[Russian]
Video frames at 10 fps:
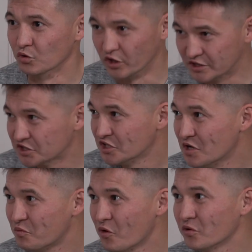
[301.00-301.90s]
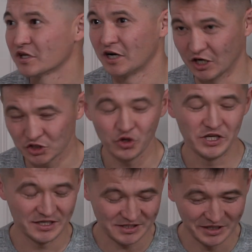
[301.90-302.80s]
но это же не повод. Хорошо, а
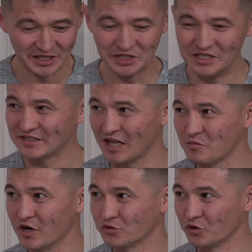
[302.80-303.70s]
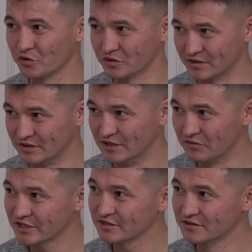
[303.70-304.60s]
если даже и слабые, то
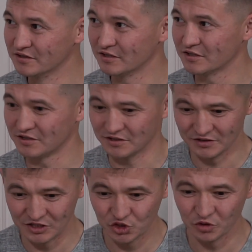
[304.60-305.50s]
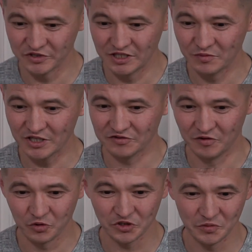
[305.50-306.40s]
давайте э, начнем заниматься
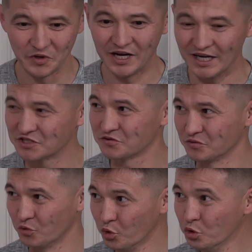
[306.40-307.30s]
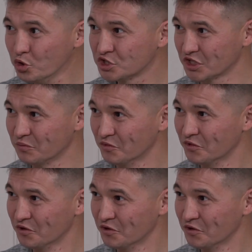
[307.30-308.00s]
вопросами качества. То есть КЗТК,